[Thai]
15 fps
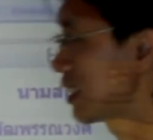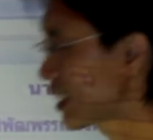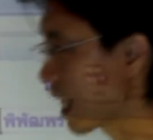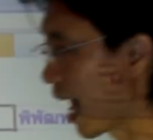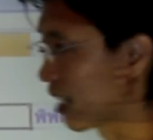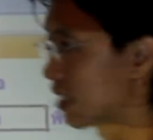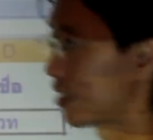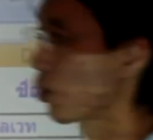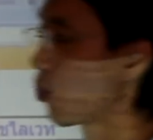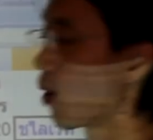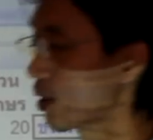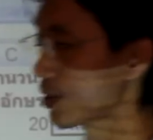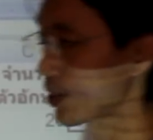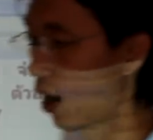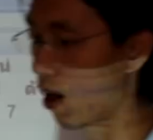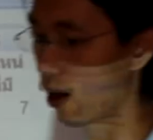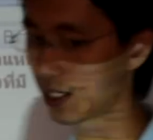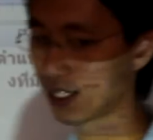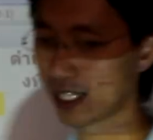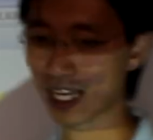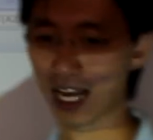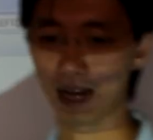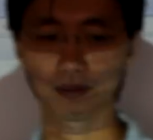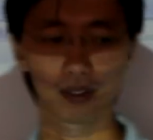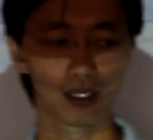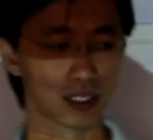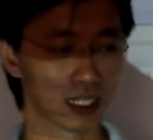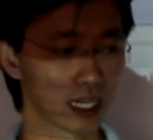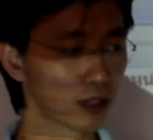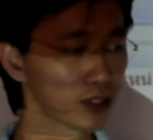ตัดตัวอักษรนะครับ
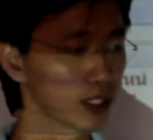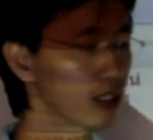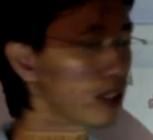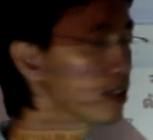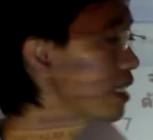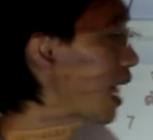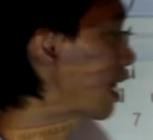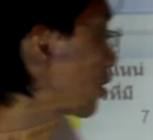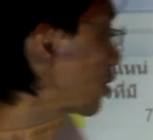เดี๋ยวเราจะต้องตัดตัว